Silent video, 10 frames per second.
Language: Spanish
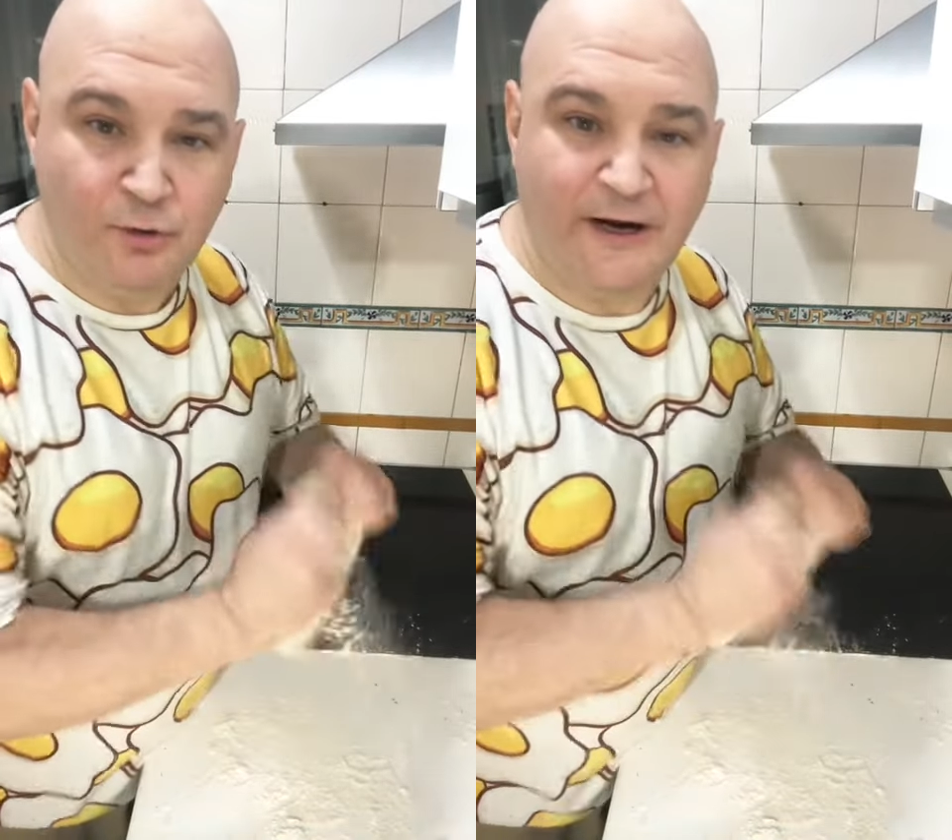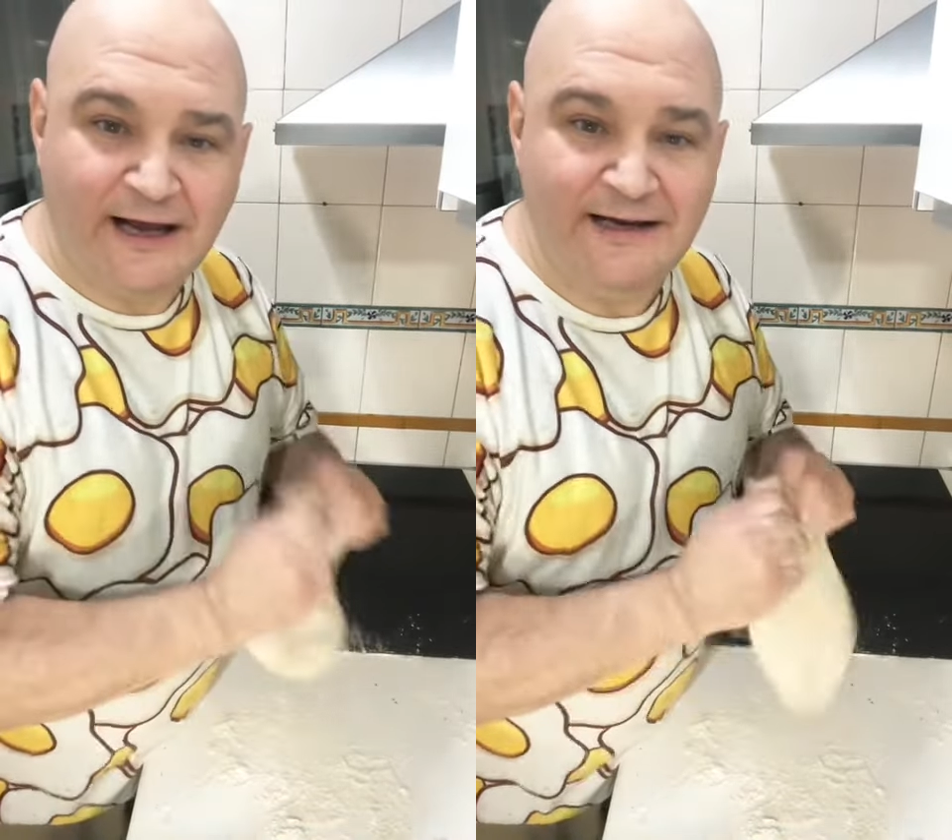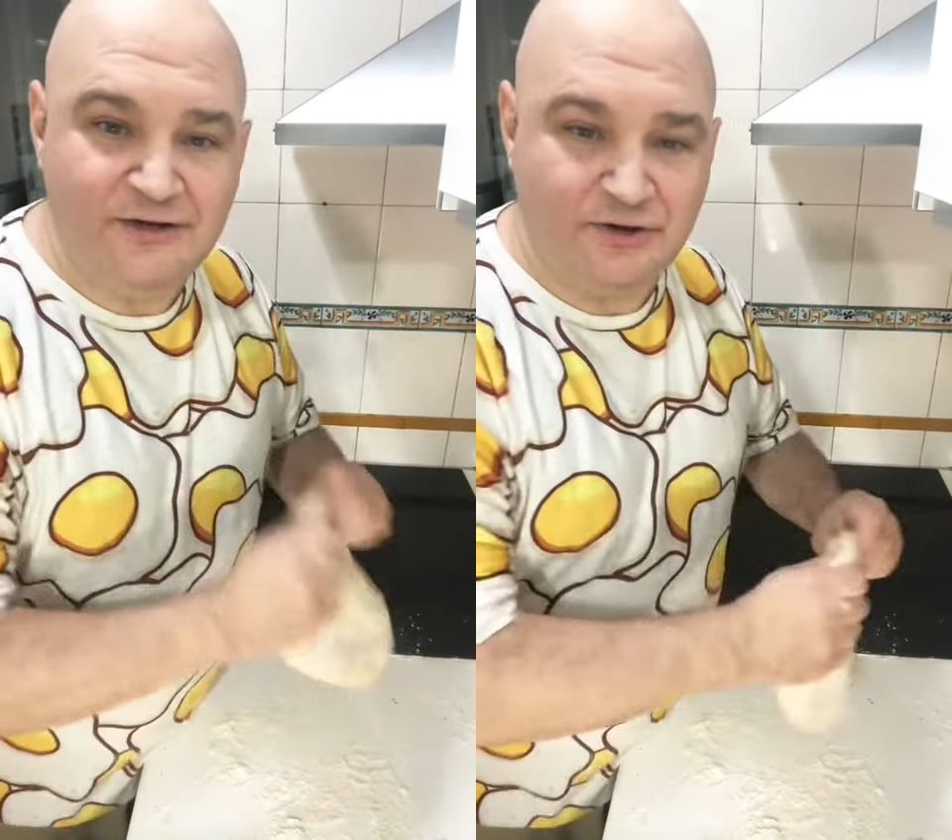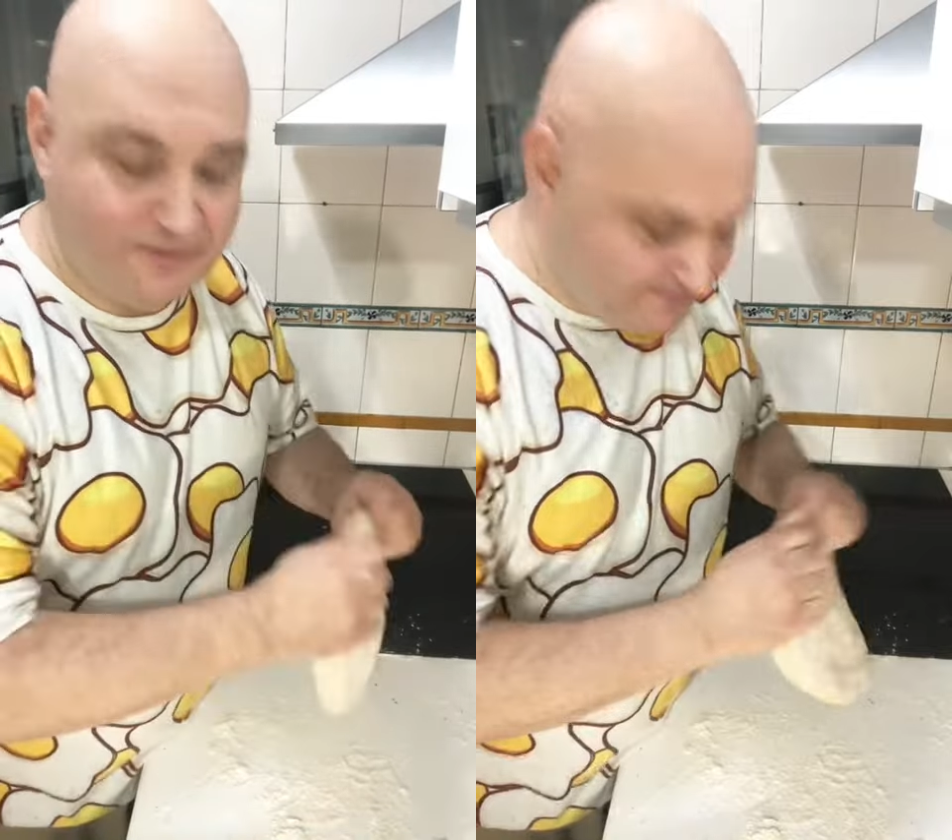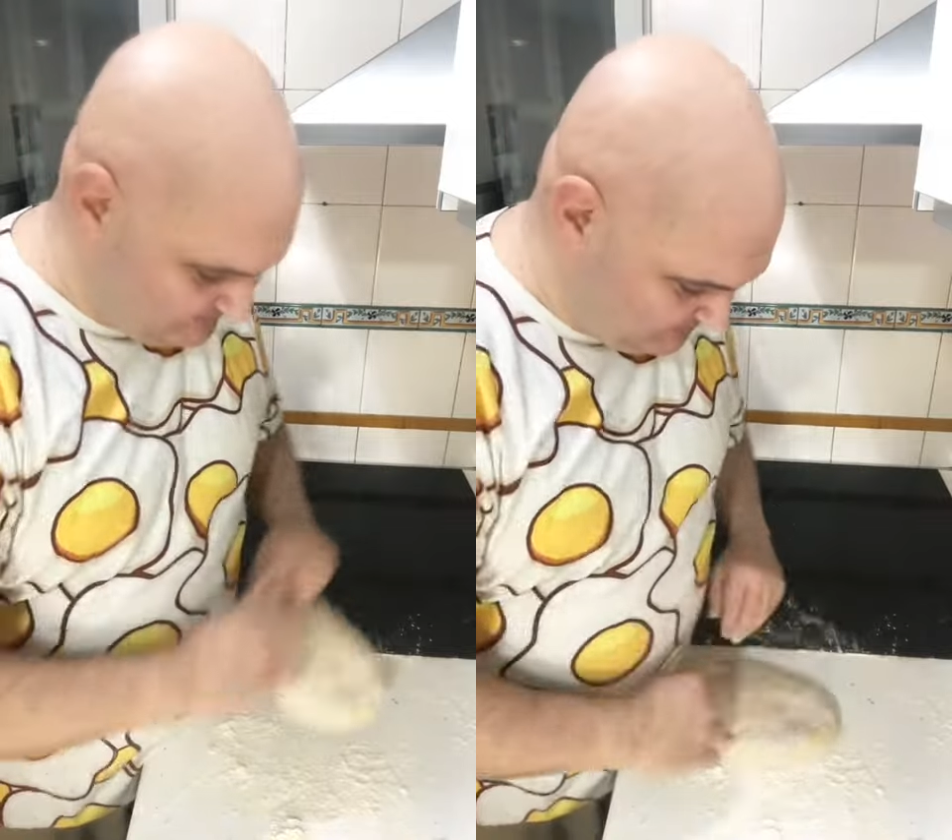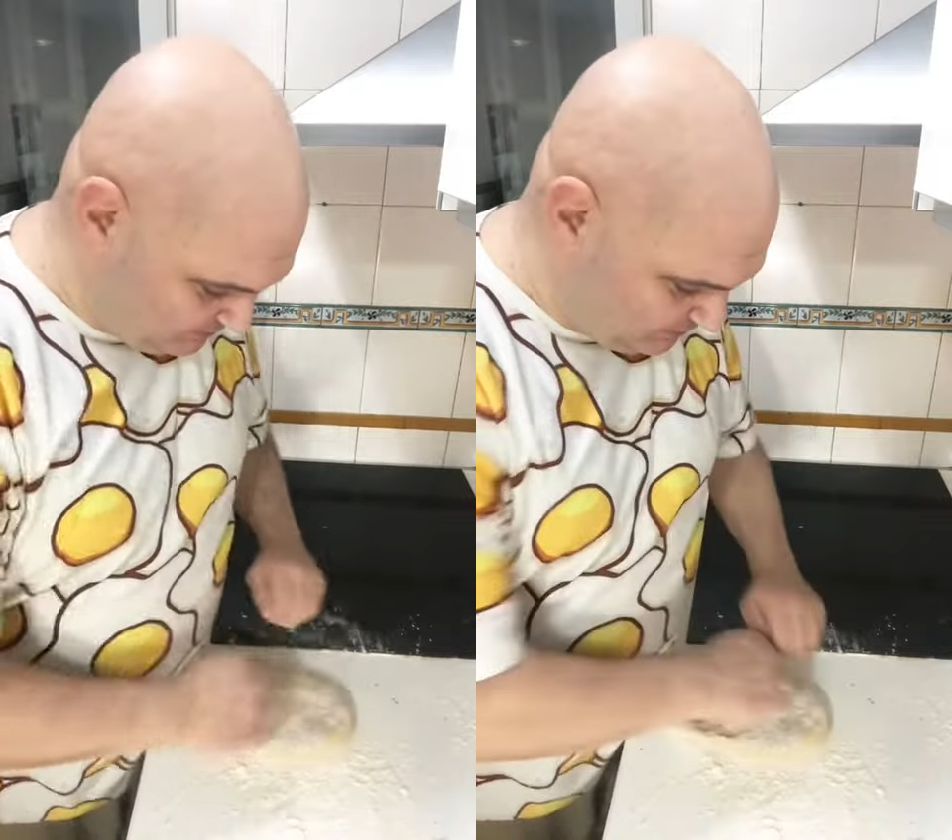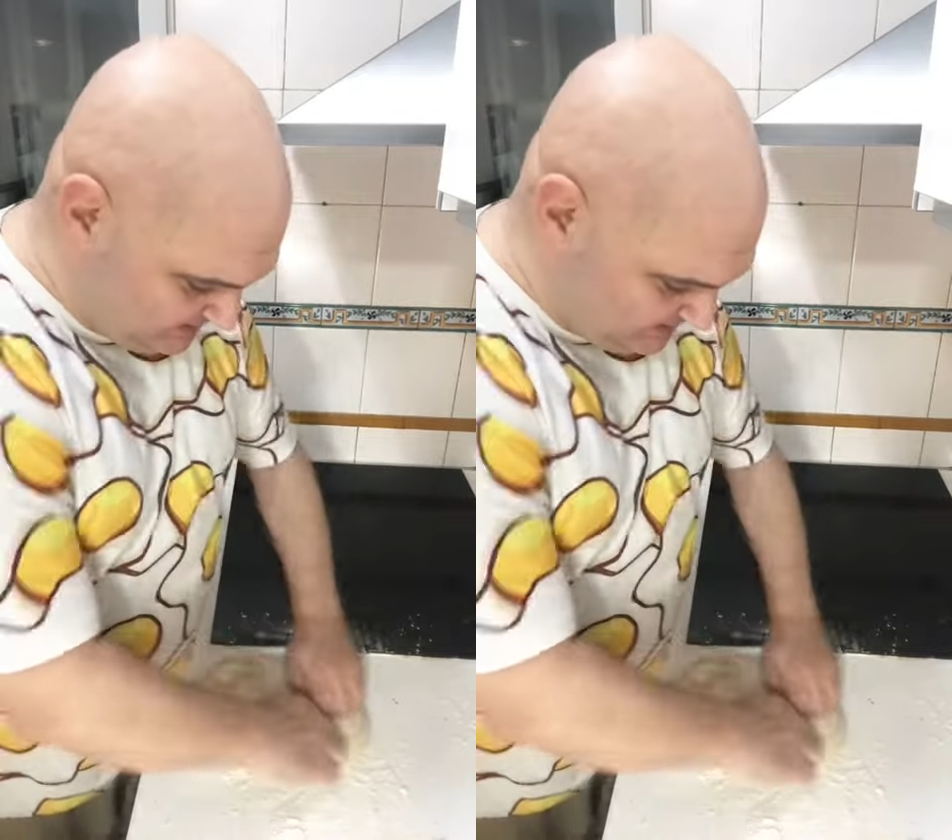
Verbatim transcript: regalito con